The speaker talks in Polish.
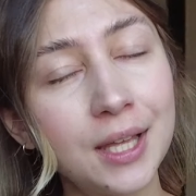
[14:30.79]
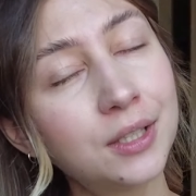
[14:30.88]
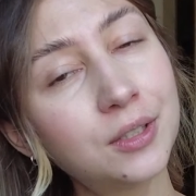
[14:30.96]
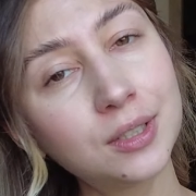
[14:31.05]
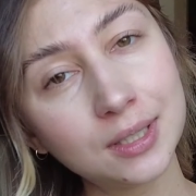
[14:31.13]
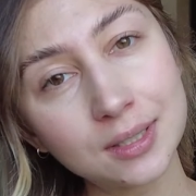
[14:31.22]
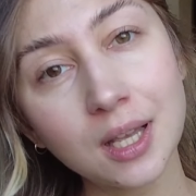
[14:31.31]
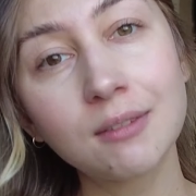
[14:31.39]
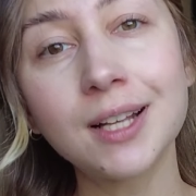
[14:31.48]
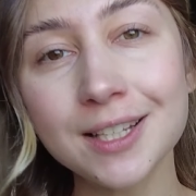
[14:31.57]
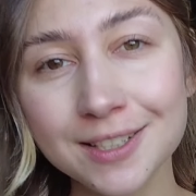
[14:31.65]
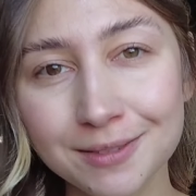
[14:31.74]
No nic, w
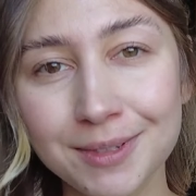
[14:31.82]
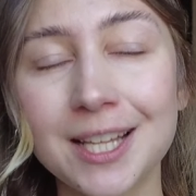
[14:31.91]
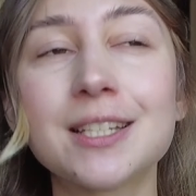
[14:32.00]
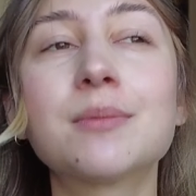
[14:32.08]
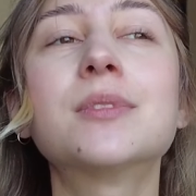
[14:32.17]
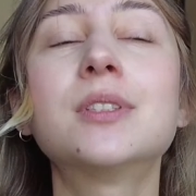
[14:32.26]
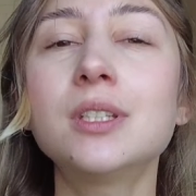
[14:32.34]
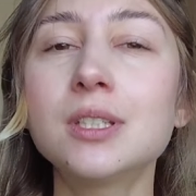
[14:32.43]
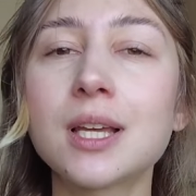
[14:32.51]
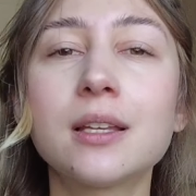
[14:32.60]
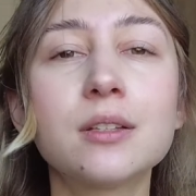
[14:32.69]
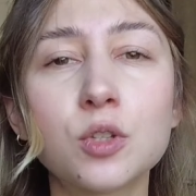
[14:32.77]
każdym razie.
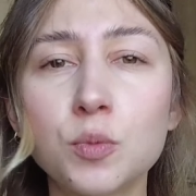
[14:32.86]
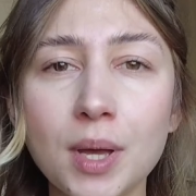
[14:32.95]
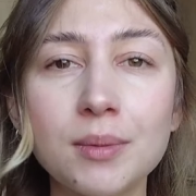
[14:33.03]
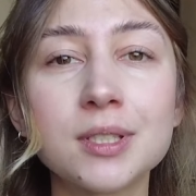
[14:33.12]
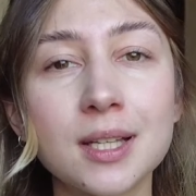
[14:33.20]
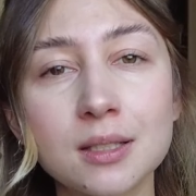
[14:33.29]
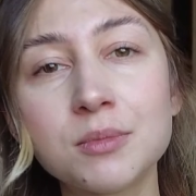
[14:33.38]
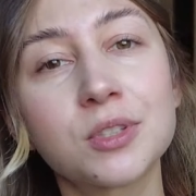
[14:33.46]
Dzisiaj nie skupiamy się na tym,